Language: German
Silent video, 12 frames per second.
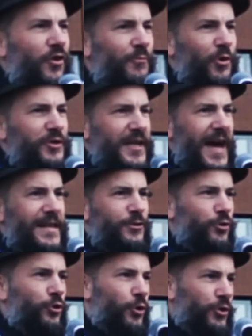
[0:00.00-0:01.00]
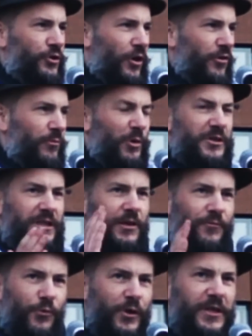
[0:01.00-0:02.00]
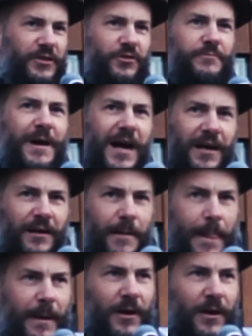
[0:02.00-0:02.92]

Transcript: um uns einzuschüchtern, um uns gefügig zu machen.